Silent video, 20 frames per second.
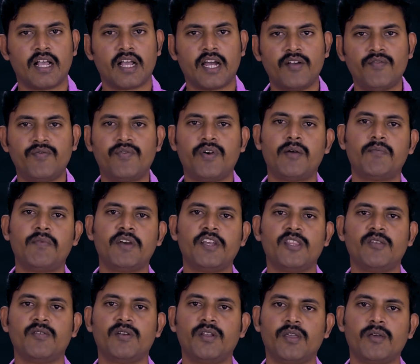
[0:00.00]
கன்ஃபார்மாக
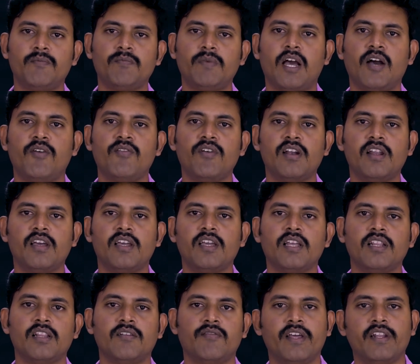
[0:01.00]
இது வரைக்கும் அவங்களுக்கு
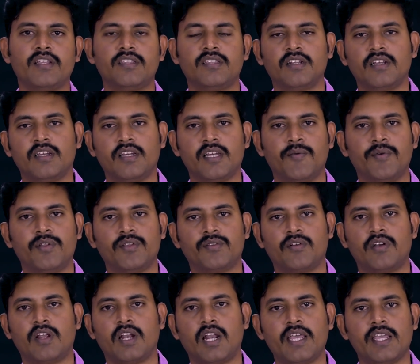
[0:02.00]
இந்த வைரஸ் இருக்குது அப்படின்னு
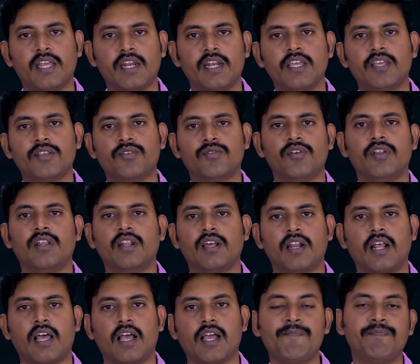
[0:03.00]
சொல்லலை இன்றைக்கி
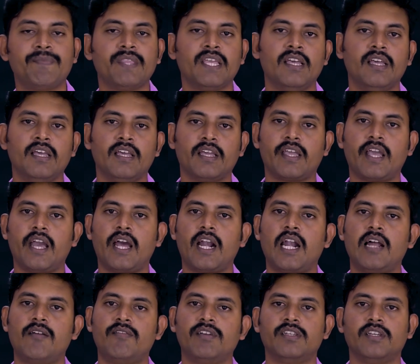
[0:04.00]
சொல்லியிருக்கிறாங்க
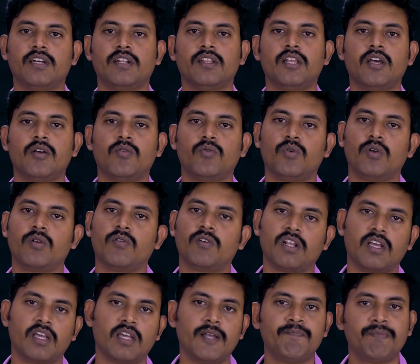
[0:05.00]
கேரளாவை சேர்ந்த
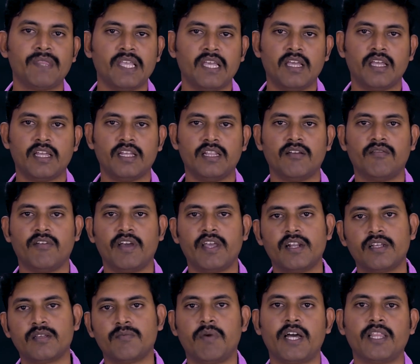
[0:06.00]
ஒருவருக்கு இந்த
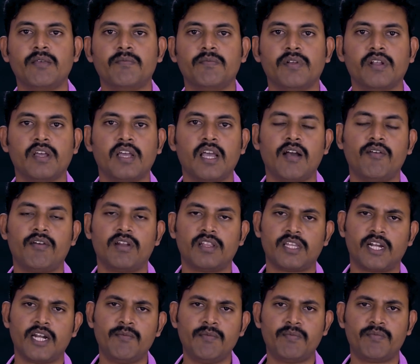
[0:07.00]
வைரஸ் பாதிப்பு இருக்குது அவரை
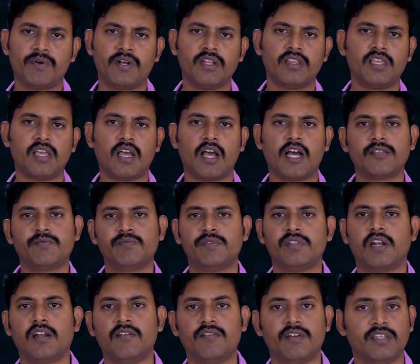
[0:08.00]
தனிமைப்படுத்தி
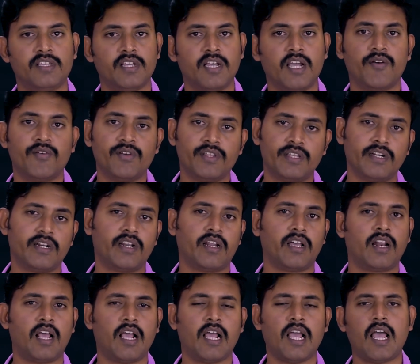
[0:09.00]
ஆஸ்பத்திரியில் வச்சு கவனிச்சுக்கிட்டு
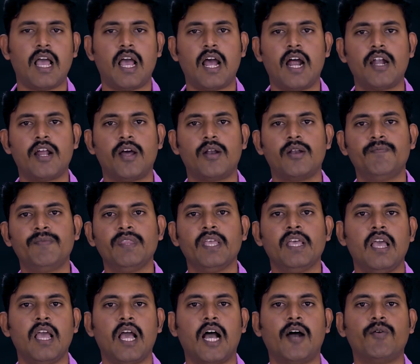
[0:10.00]
இருக்கிறாங்க ஆனாலும்
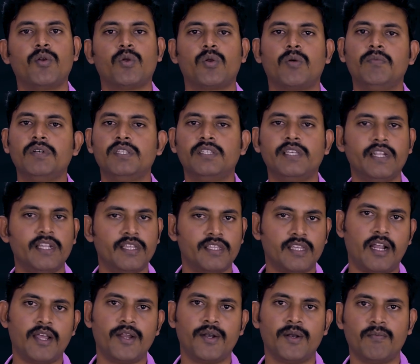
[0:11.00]
அவர் ரொம்ப
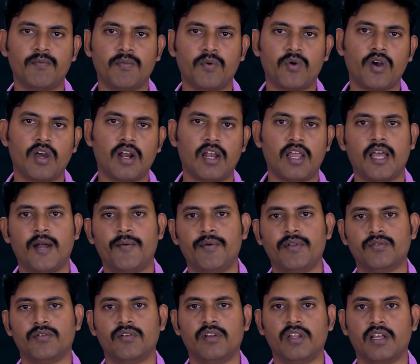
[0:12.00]
சீரியஸாலாம் இன்னும் போகலை
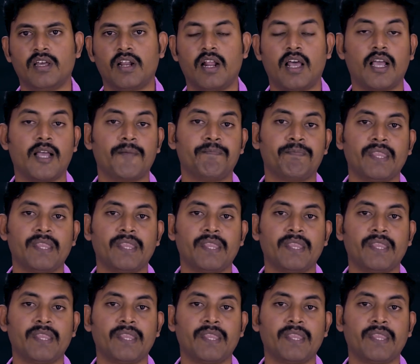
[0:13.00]
அப்படின்னு சொல்லியிருக்கிறாங்க